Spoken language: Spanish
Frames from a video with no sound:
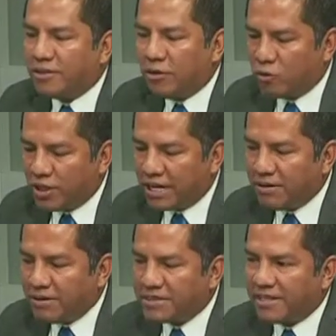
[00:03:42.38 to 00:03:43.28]
lo que usted
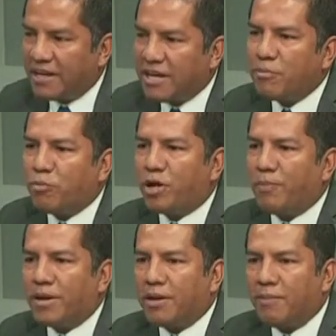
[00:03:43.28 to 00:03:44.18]
acaba de señalar porque
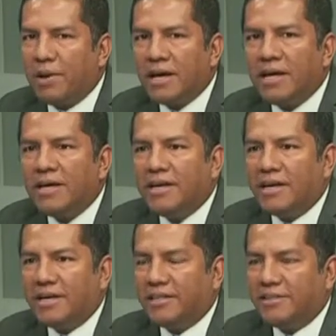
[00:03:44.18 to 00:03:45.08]
Panamá
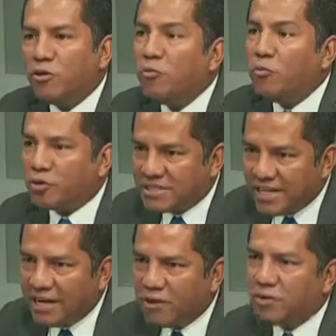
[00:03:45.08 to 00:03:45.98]
eh, tiene
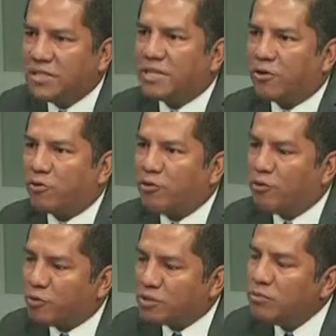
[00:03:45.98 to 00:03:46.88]
potencial y un desarrollo en los
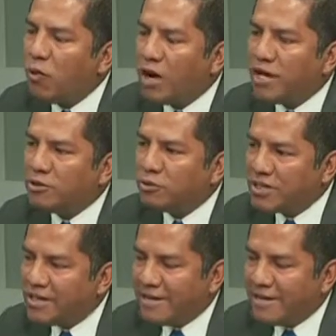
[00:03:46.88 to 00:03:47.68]
próximos años,